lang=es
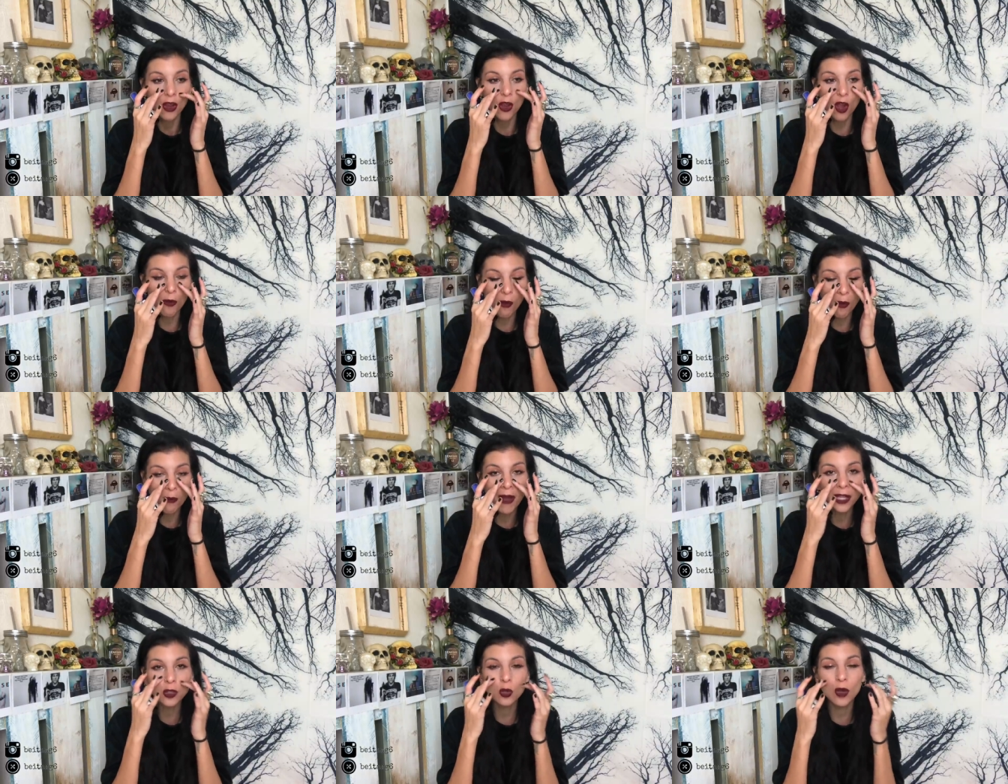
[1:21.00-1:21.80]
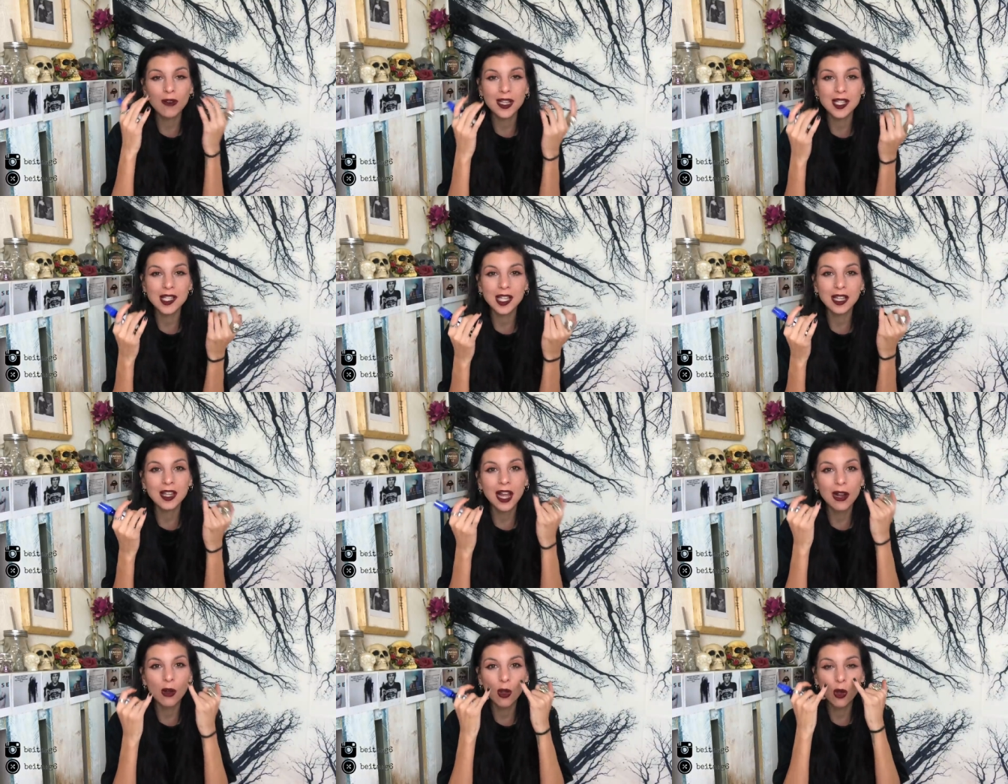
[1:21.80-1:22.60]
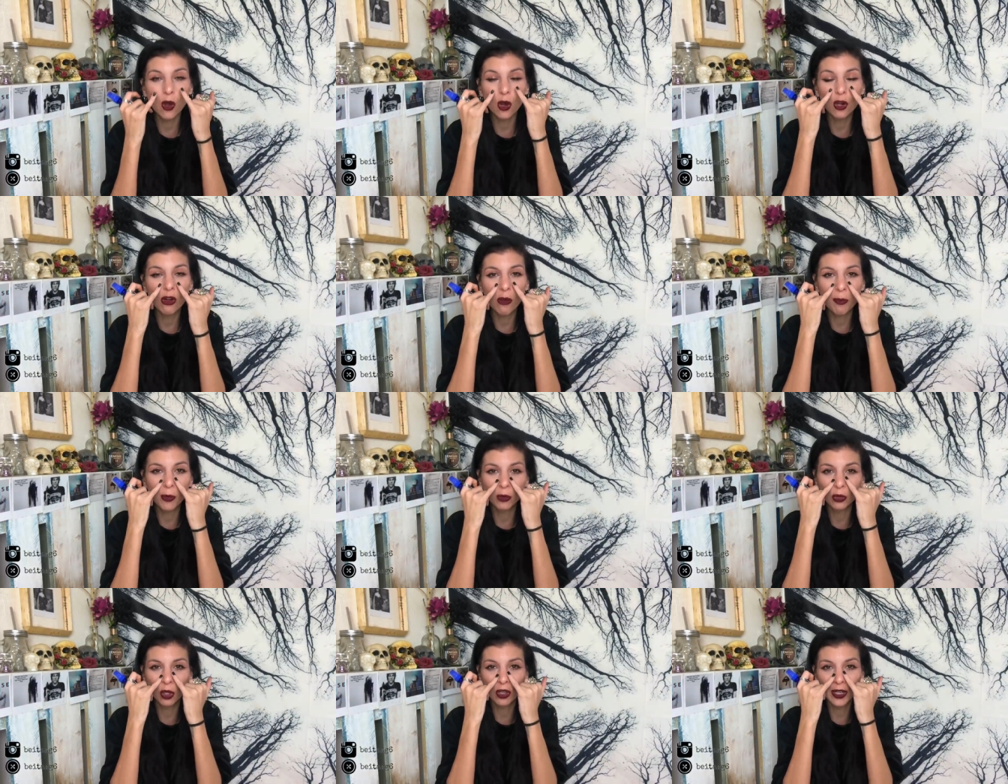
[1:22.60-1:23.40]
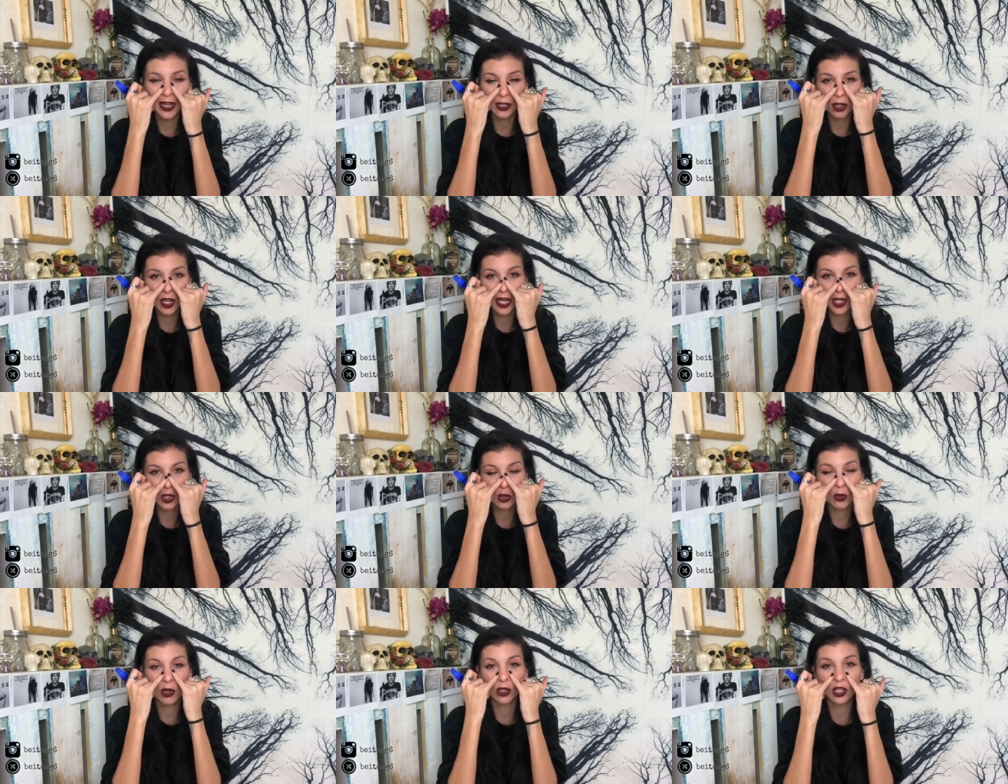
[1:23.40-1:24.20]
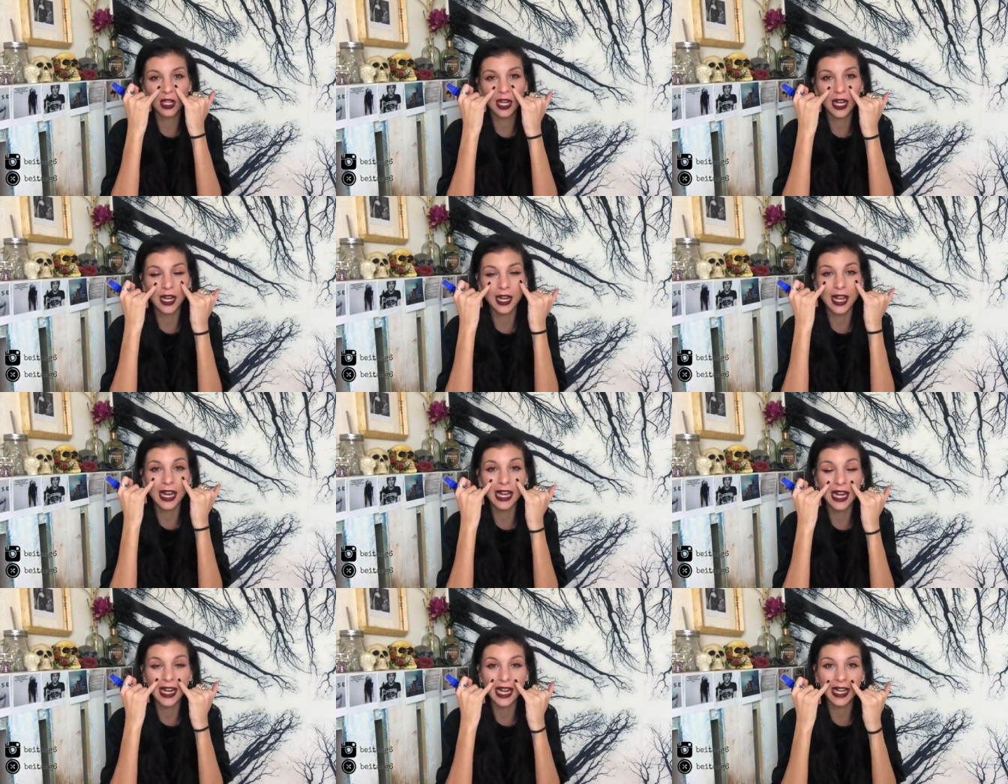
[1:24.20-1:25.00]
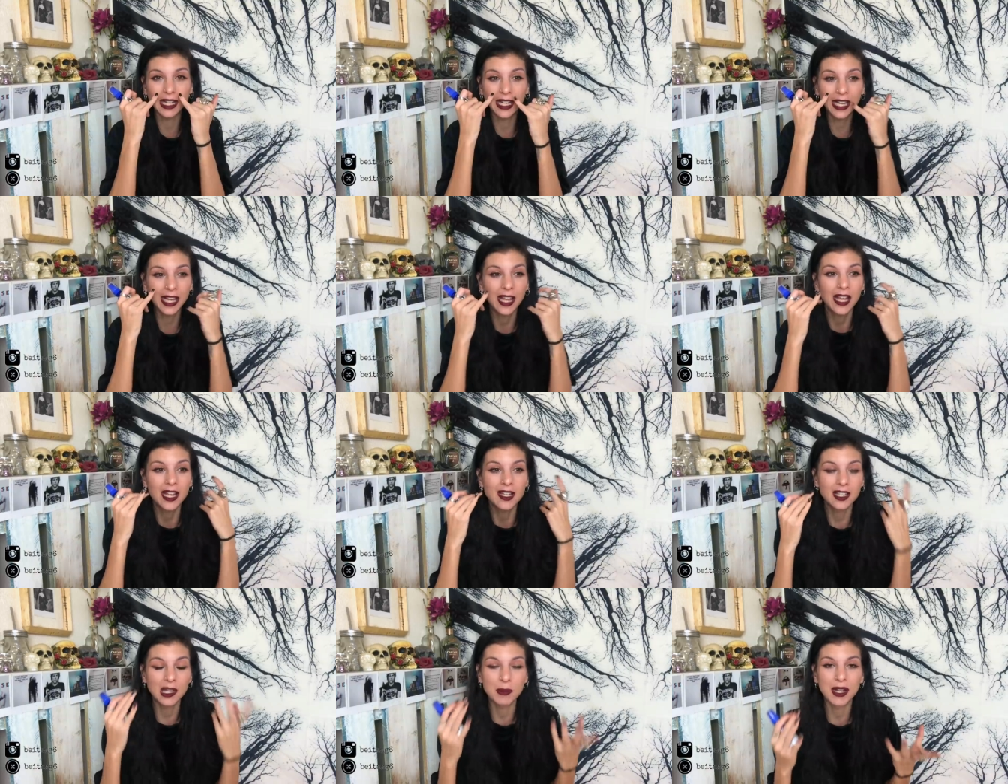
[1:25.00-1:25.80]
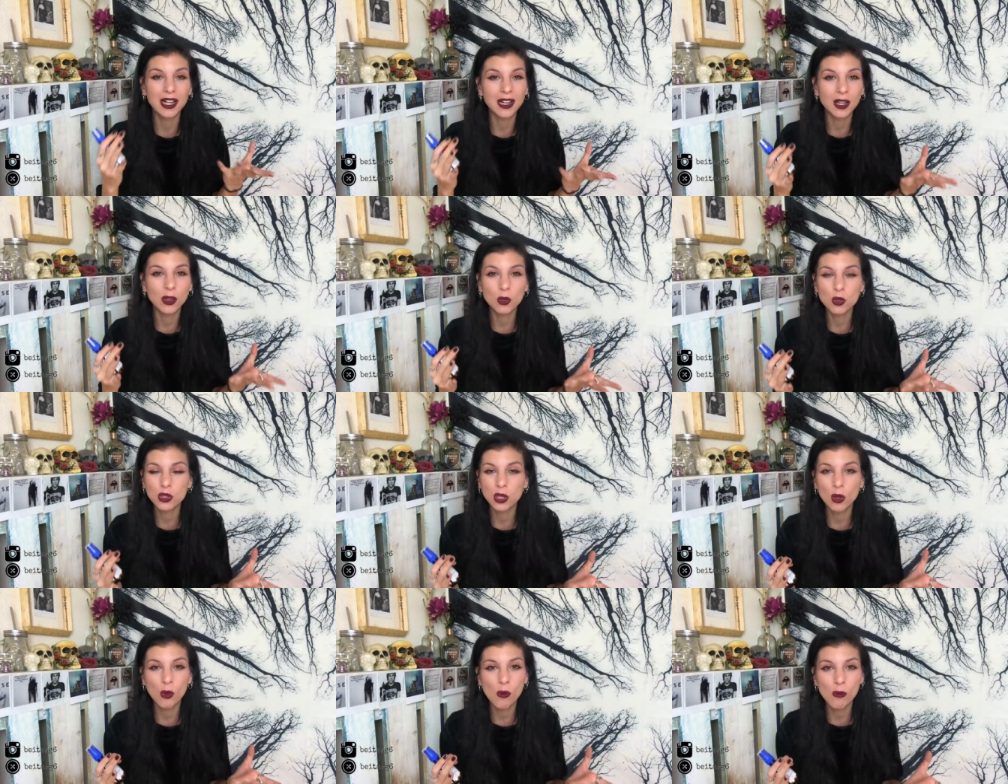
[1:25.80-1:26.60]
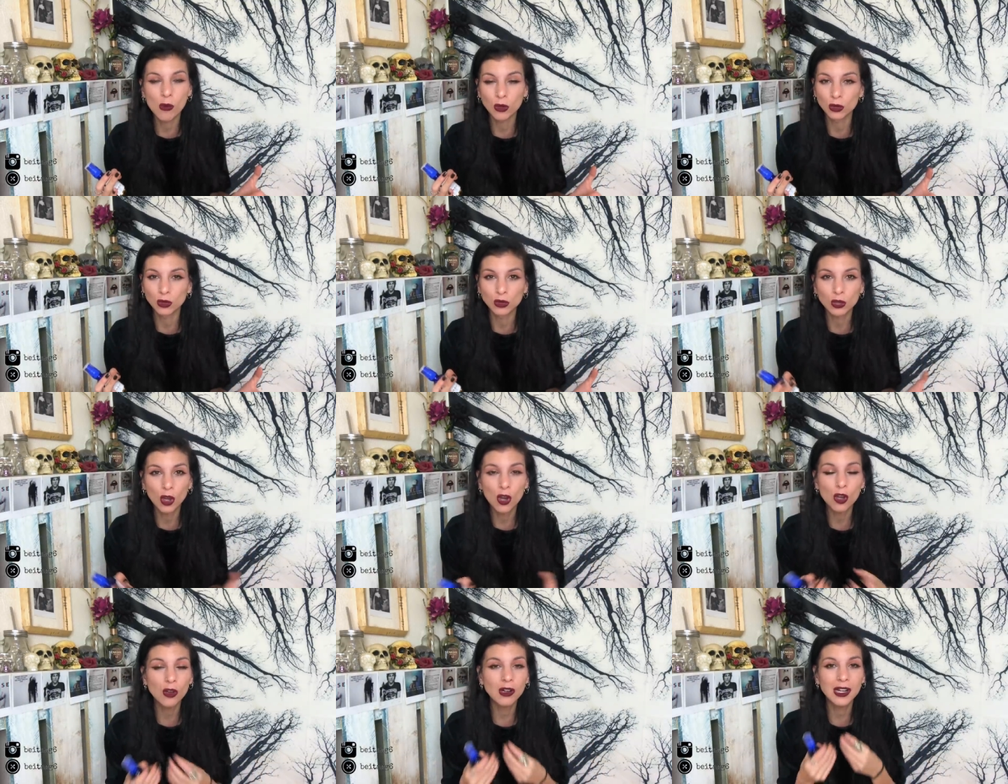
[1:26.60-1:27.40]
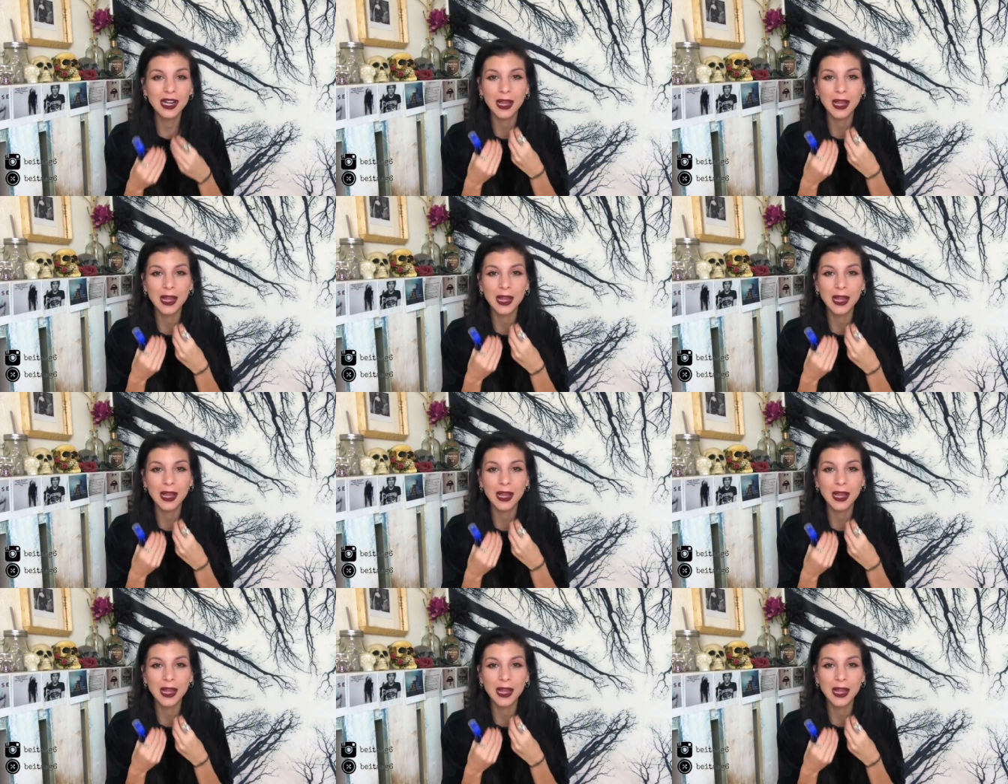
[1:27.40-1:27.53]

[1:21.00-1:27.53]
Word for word: como más suavecita, luego los puntos negros que yo suelo tener en la nariz se me han reducido un montón,